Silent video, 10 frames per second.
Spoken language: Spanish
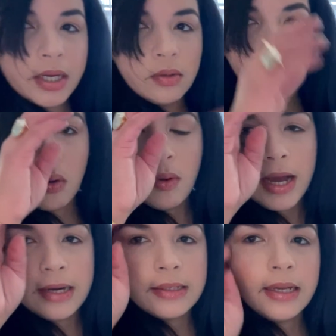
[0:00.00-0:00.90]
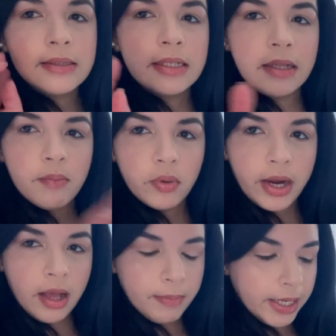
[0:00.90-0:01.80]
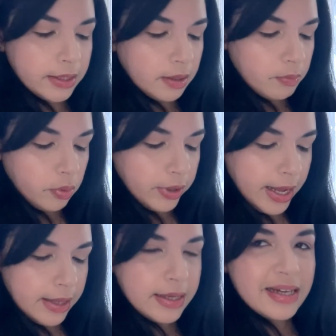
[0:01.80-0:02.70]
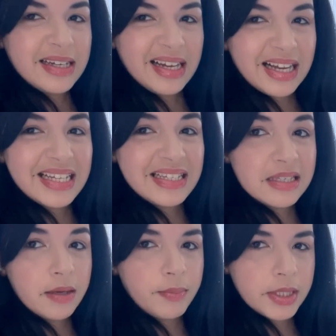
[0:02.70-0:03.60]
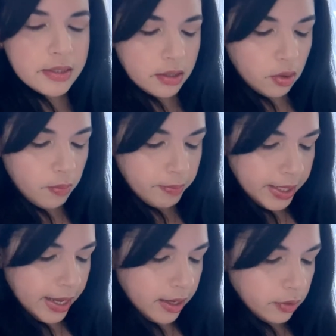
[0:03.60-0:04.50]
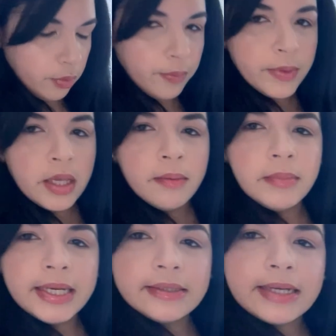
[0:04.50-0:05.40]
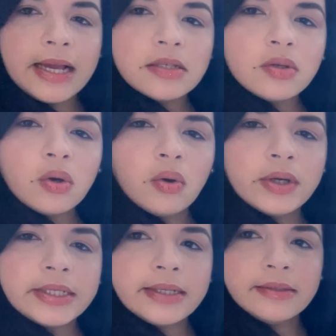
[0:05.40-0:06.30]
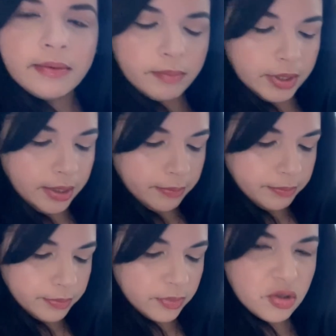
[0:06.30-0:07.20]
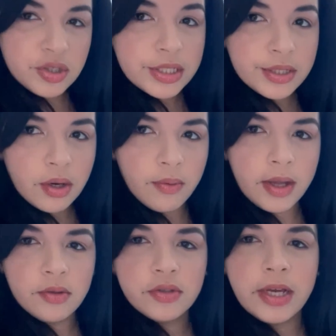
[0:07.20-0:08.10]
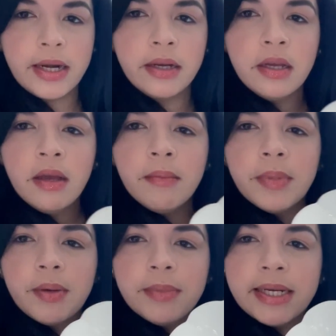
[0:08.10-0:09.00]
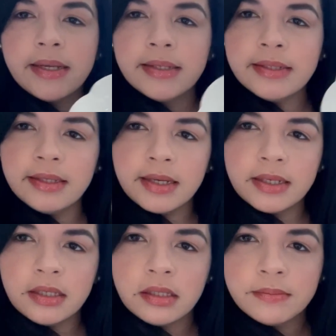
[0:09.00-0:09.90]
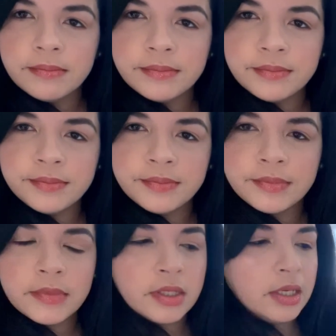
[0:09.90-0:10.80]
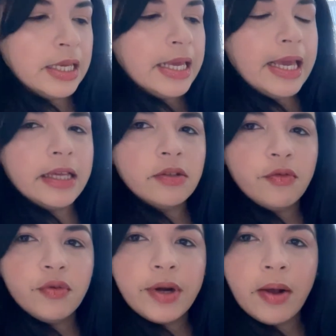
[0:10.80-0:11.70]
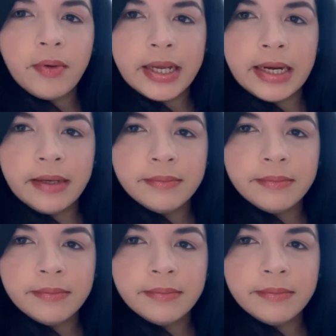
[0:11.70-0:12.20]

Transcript: que uno guarda de temporada para temporada, casi siempre se rompe algo. Miren, traje esos cojines también. No sé si los voy a usar, pero miren esta de aquí. Esto fue una vela